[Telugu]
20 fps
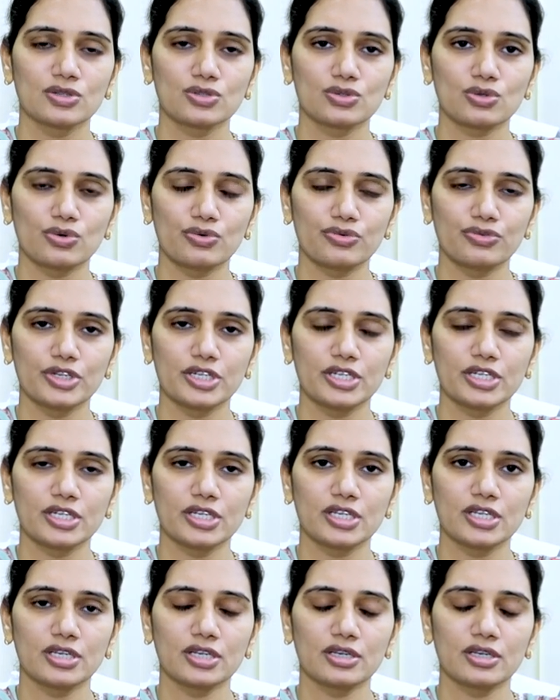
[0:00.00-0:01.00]
సో
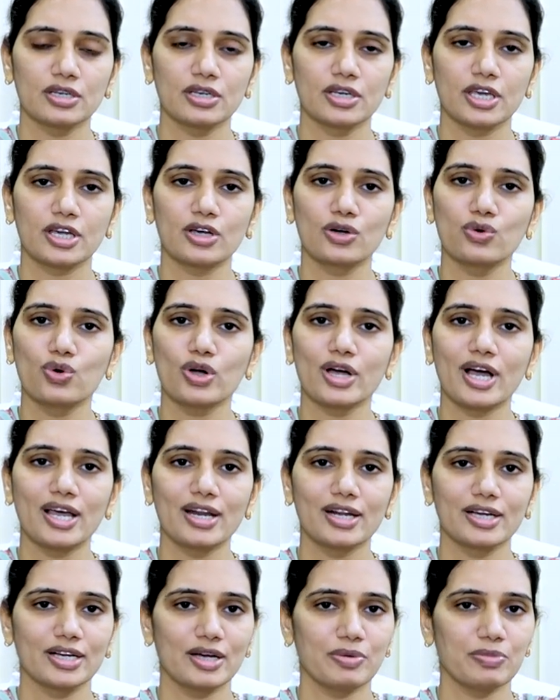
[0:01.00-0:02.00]
వీటిని ఎక్కువ
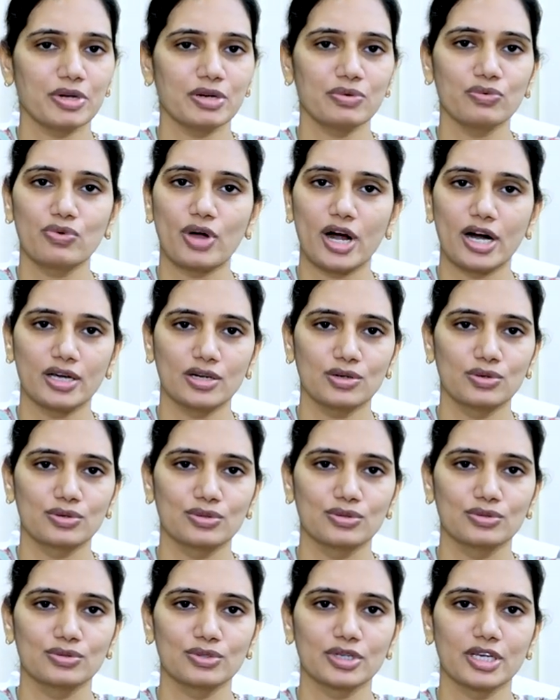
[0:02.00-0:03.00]
కాలంగా మనం
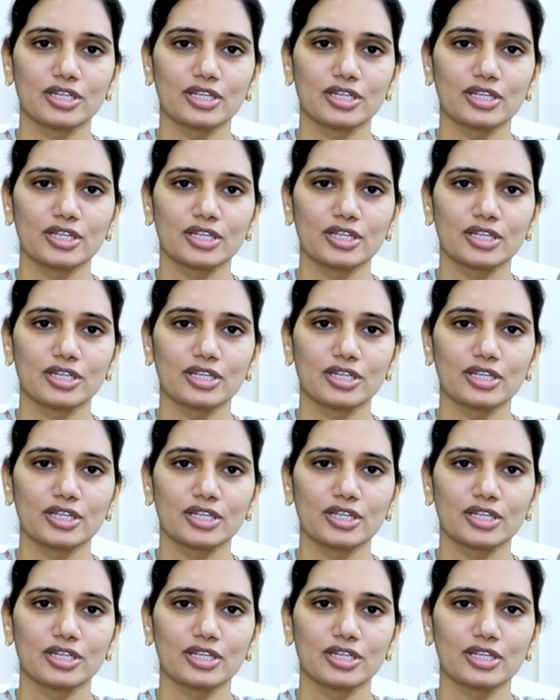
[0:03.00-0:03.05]
వాడకూడదు